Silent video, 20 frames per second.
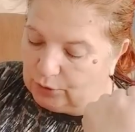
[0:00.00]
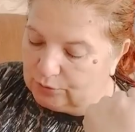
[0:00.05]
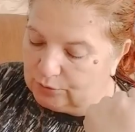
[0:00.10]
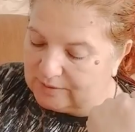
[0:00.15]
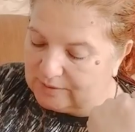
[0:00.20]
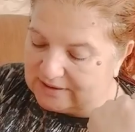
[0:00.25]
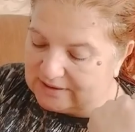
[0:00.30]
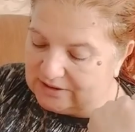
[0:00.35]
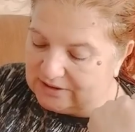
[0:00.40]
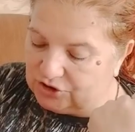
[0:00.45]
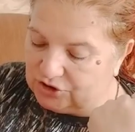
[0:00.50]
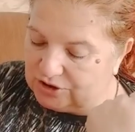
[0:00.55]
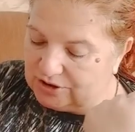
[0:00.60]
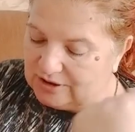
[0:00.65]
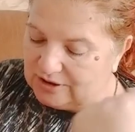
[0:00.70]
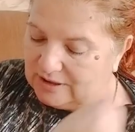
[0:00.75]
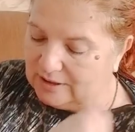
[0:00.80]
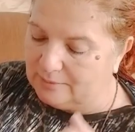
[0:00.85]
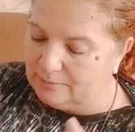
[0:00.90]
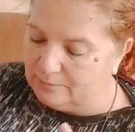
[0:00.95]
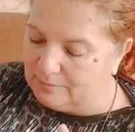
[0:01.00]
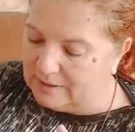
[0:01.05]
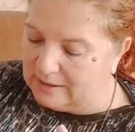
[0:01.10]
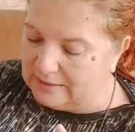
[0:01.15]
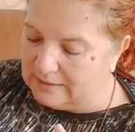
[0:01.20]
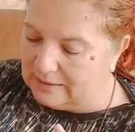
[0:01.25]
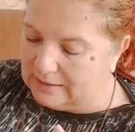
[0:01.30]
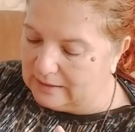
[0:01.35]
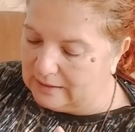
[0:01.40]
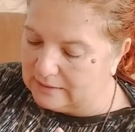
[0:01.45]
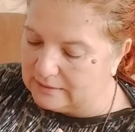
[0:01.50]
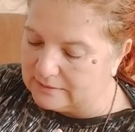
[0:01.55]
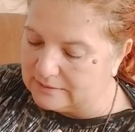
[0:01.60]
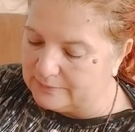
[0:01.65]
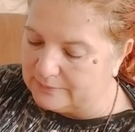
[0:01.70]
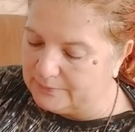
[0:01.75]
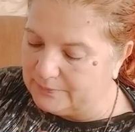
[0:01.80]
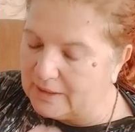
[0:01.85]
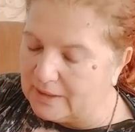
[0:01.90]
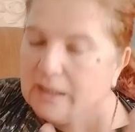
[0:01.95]
olması için yapman lazım.
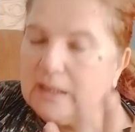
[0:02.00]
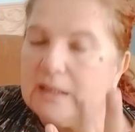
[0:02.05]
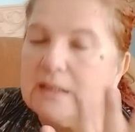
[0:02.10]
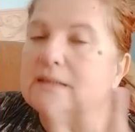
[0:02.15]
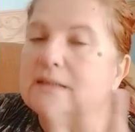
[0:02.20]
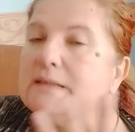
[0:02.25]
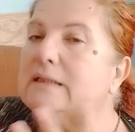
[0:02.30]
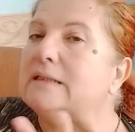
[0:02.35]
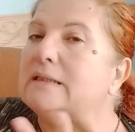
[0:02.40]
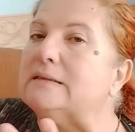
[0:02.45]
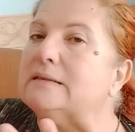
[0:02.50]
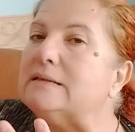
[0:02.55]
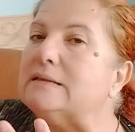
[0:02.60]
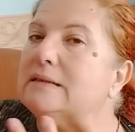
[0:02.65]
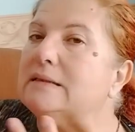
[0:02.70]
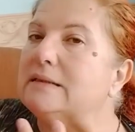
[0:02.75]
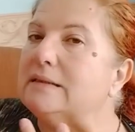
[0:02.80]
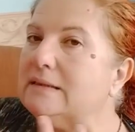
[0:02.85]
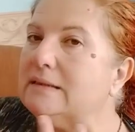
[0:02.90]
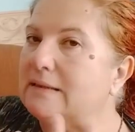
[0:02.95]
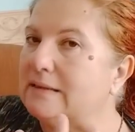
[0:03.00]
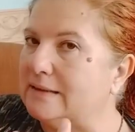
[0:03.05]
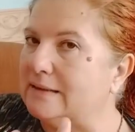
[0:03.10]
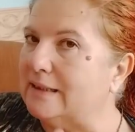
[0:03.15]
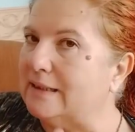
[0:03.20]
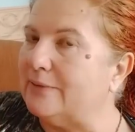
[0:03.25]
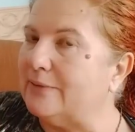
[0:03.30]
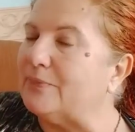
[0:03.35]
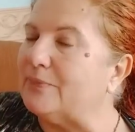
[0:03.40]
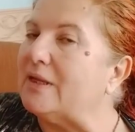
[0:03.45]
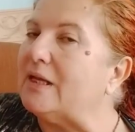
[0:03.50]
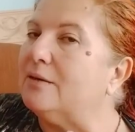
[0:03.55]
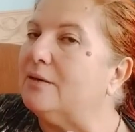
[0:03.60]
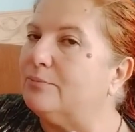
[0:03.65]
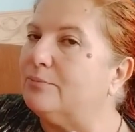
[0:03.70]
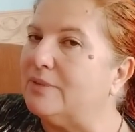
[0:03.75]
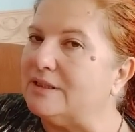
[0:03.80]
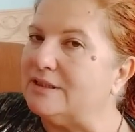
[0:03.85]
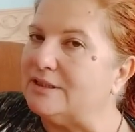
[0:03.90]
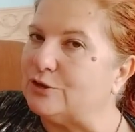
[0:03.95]
Kesinlikle
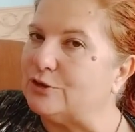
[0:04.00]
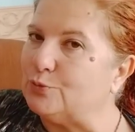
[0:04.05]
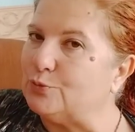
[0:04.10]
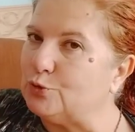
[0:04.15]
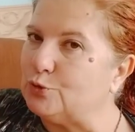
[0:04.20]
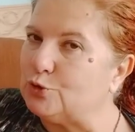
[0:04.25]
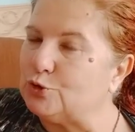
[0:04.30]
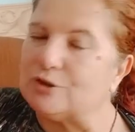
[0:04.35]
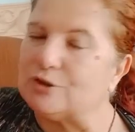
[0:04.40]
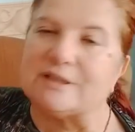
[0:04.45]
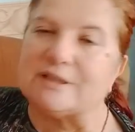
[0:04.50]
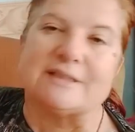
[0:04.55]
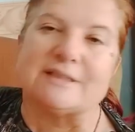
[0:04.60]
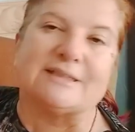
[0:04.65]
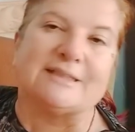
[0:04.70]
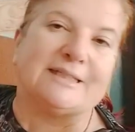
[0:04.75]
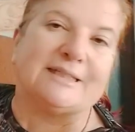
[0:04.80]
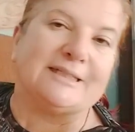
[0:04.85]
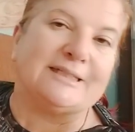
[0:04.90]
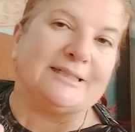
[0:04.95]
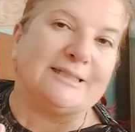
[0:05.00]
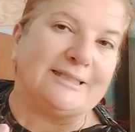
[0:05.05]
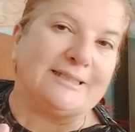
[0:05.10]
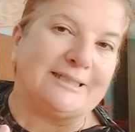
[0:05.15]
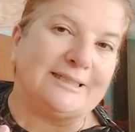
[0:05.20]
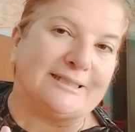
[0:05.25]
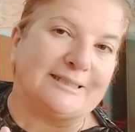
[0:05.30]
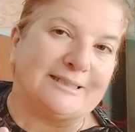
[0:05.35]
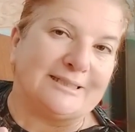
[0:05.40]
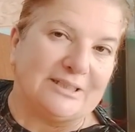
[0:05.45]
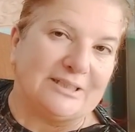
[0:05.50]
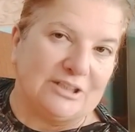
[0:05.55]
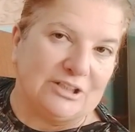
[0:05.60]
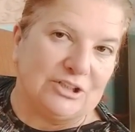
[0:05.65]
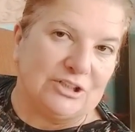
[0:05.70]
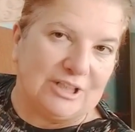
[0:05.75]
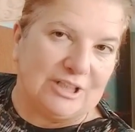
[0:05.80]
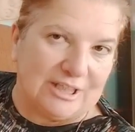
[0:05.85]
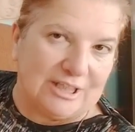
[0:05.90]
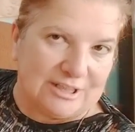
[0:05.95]
balık burçları senin
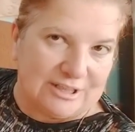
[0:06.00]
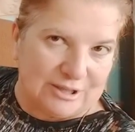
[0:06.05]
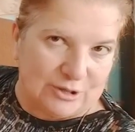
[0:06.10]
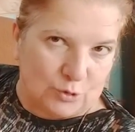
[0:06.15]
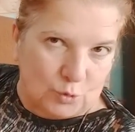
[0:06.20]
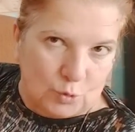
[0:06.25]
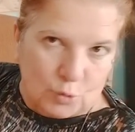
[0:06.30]
iyi niyetin